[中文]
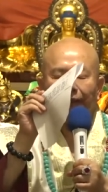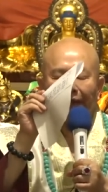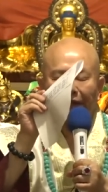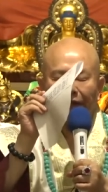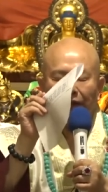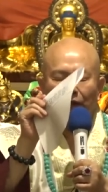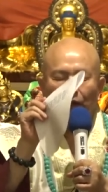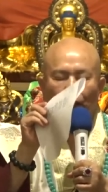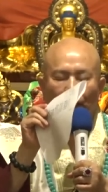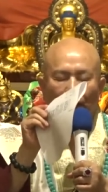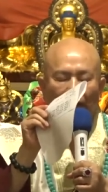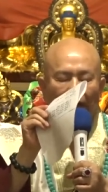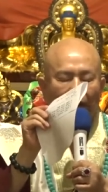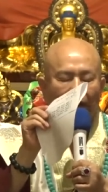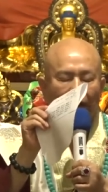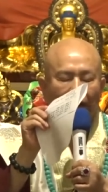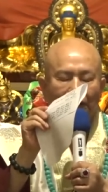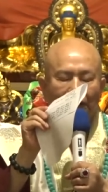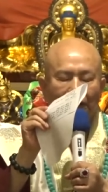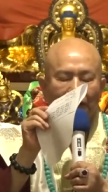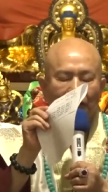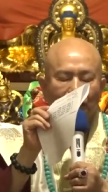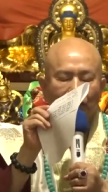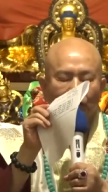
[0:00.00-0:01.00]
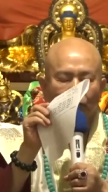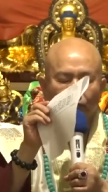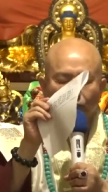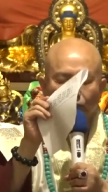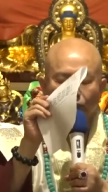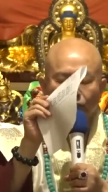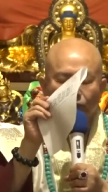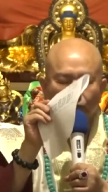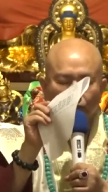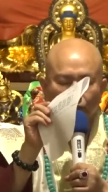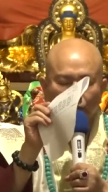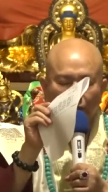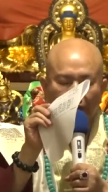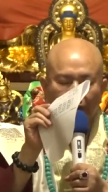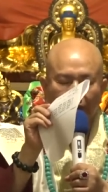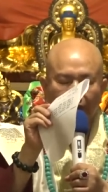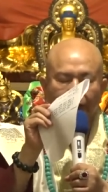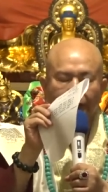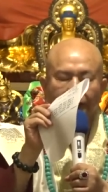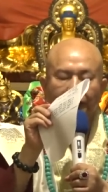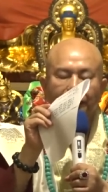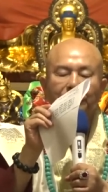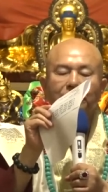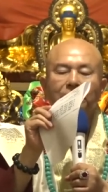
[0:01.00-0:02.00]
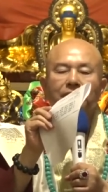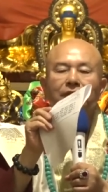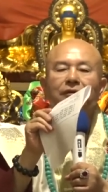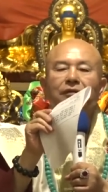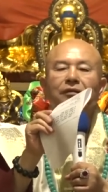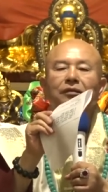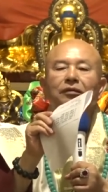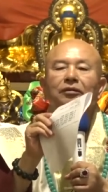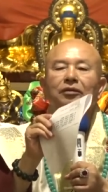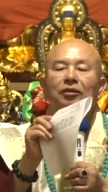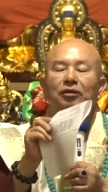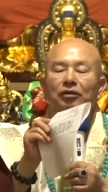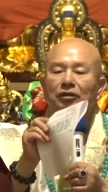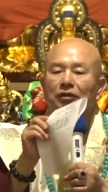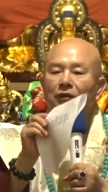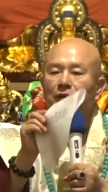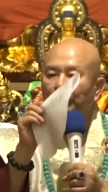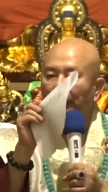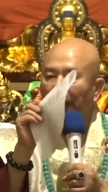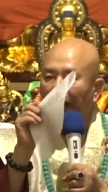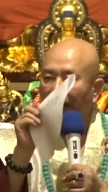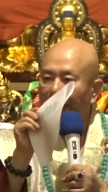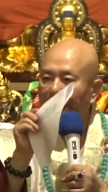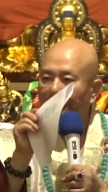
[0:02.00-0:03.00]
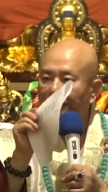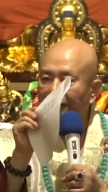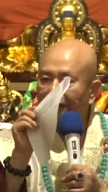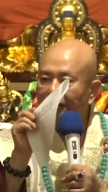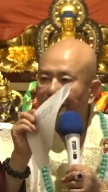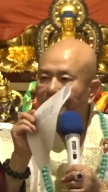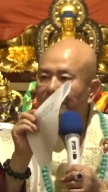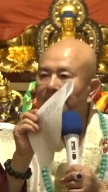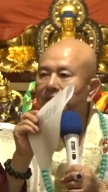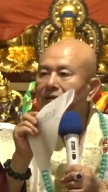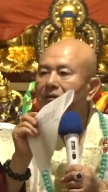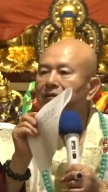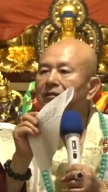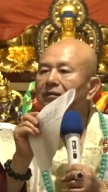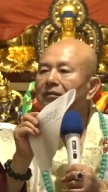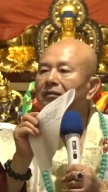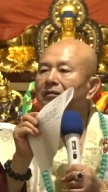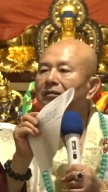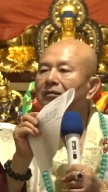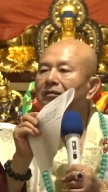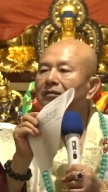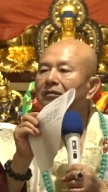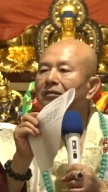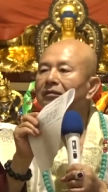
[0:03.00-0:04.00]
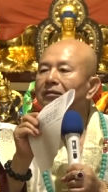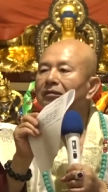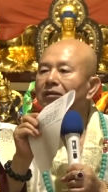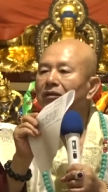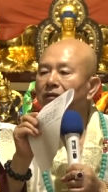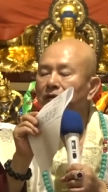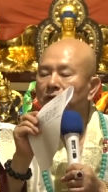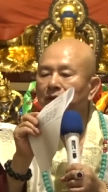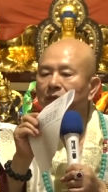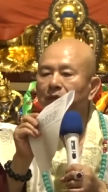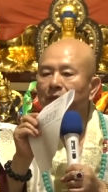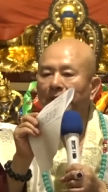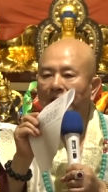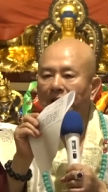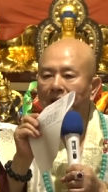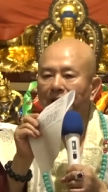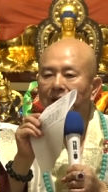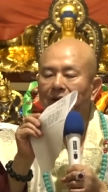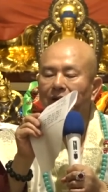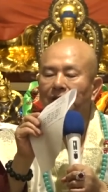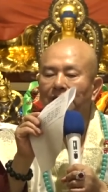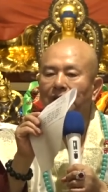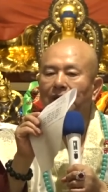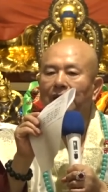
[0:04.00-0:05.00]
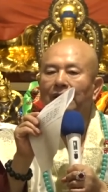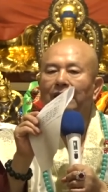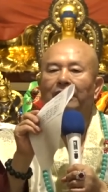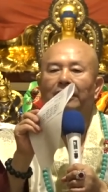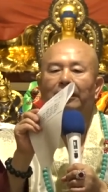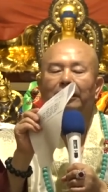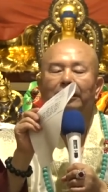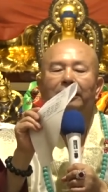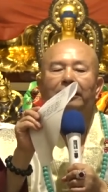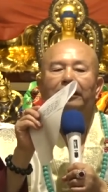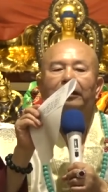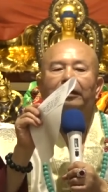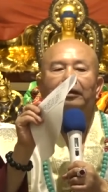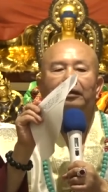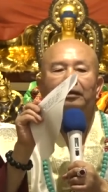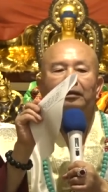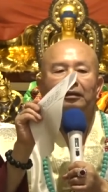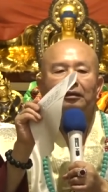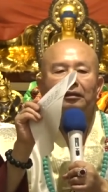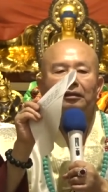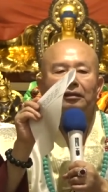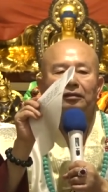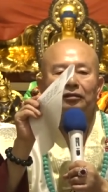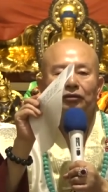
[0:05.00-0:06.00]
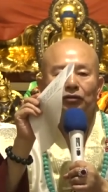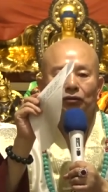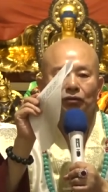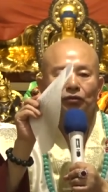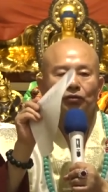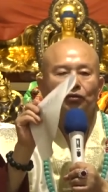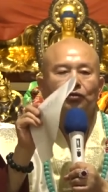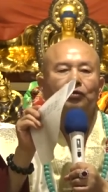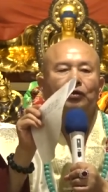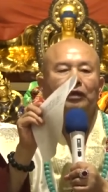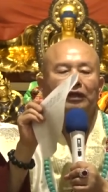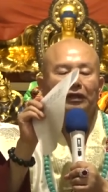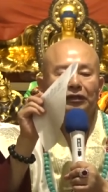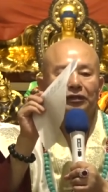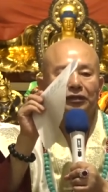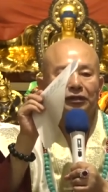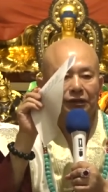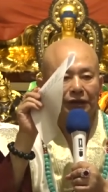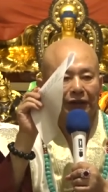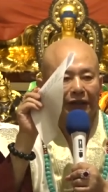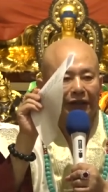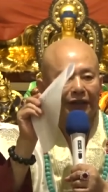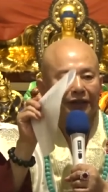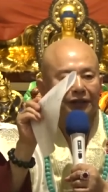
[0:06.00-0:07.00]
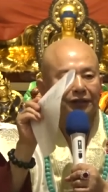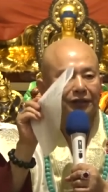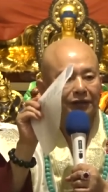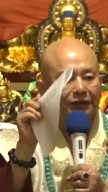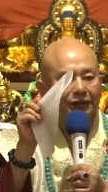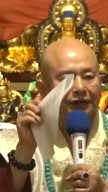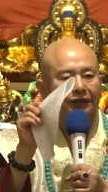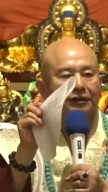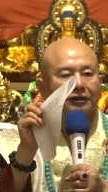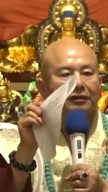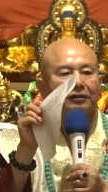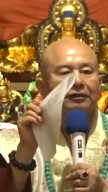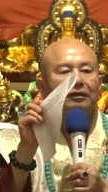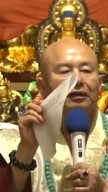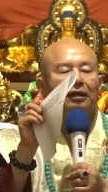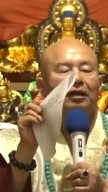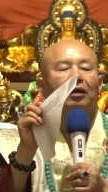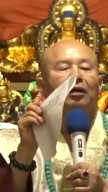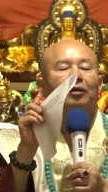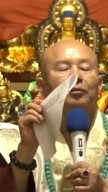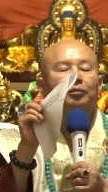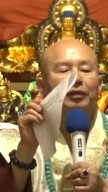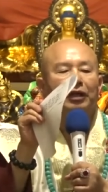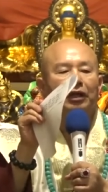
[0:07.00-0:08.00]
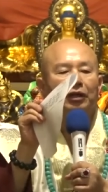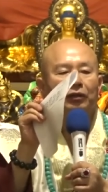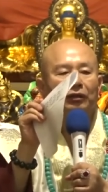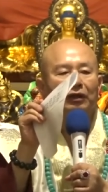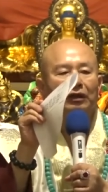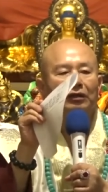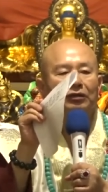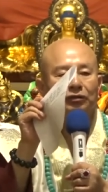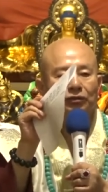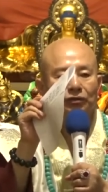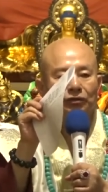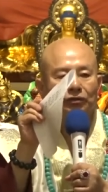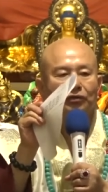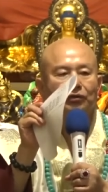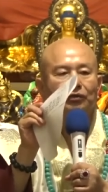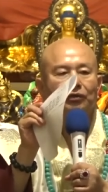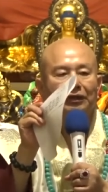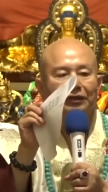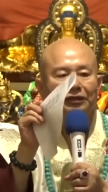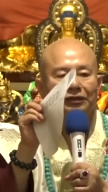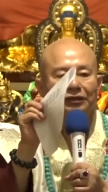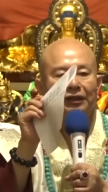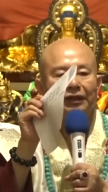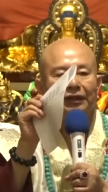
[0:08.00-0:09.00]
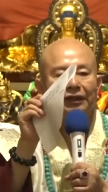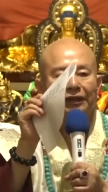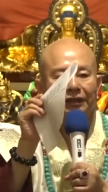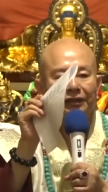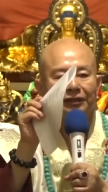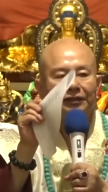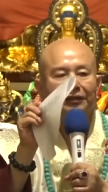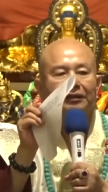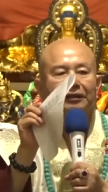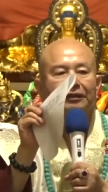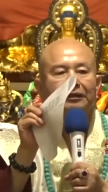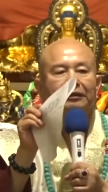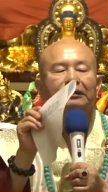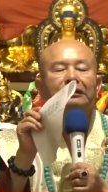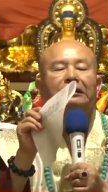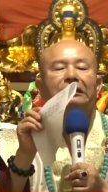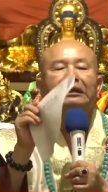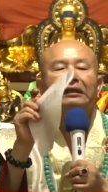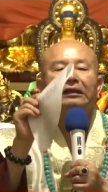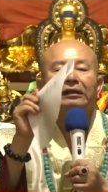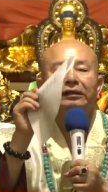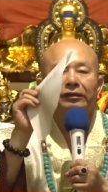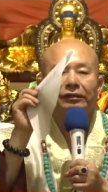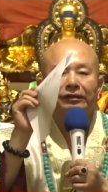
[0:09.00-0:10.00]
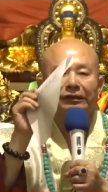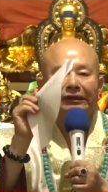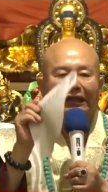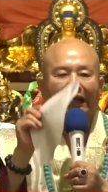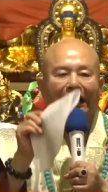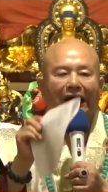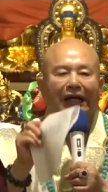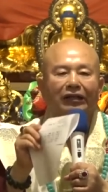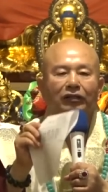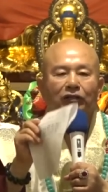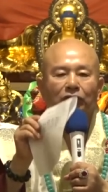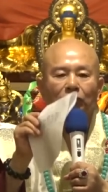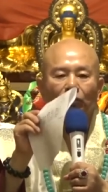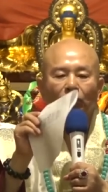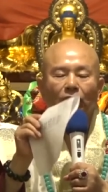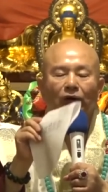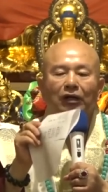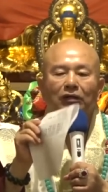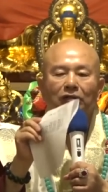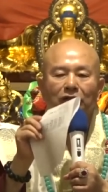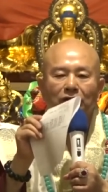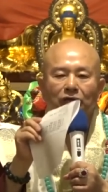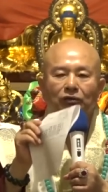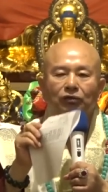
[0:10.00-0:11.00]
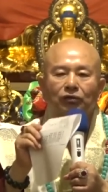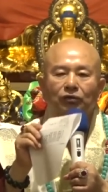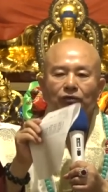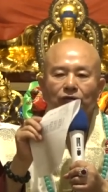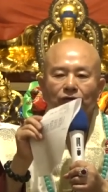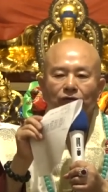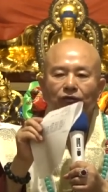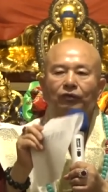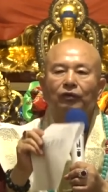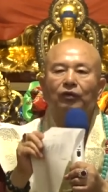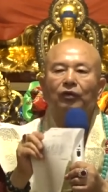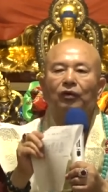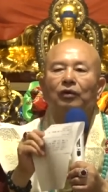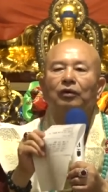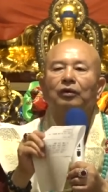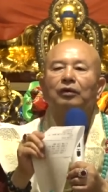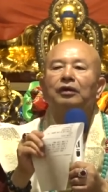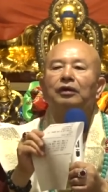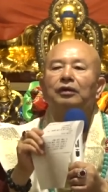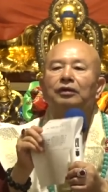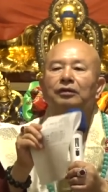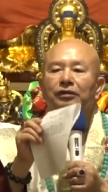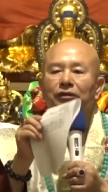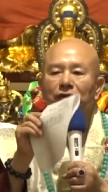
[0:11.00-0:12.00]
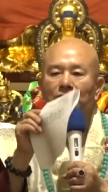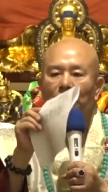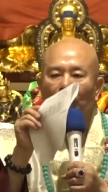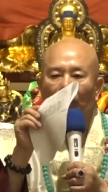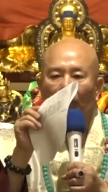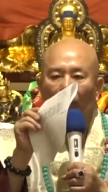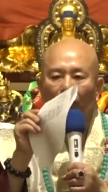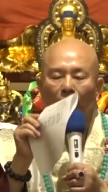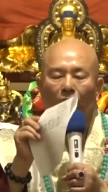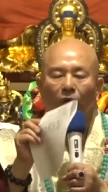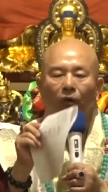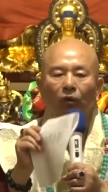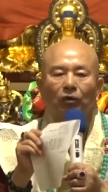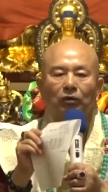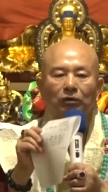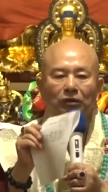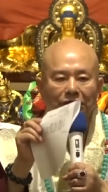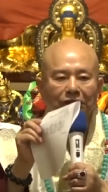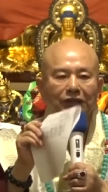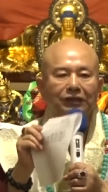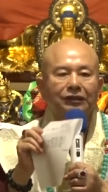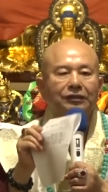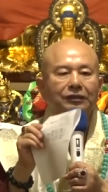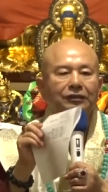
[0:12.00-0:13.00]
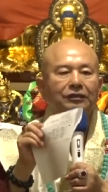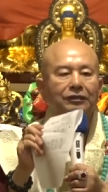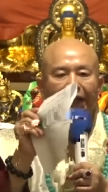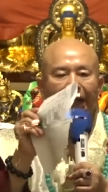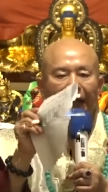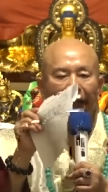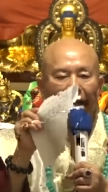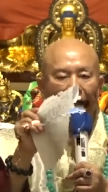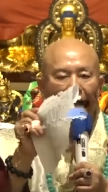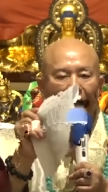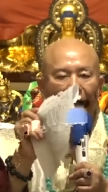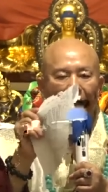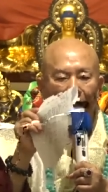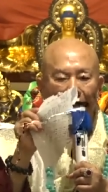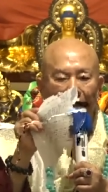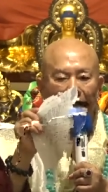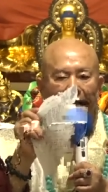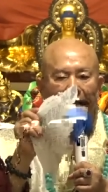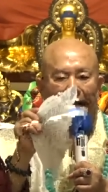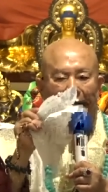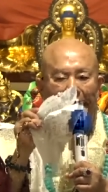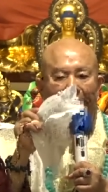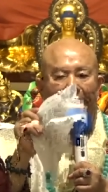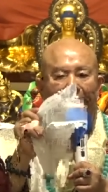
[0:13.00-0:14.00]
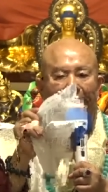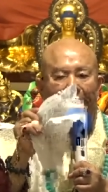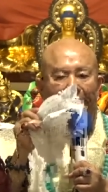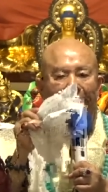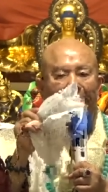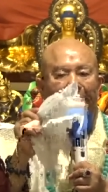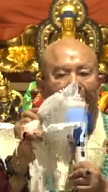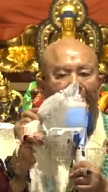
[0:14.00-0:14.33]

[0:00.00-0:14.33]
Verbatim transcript: 北方属水。就是白地，就是白哎，属水是黑地啊，北方属水是黑地，南方属火是红地，红地，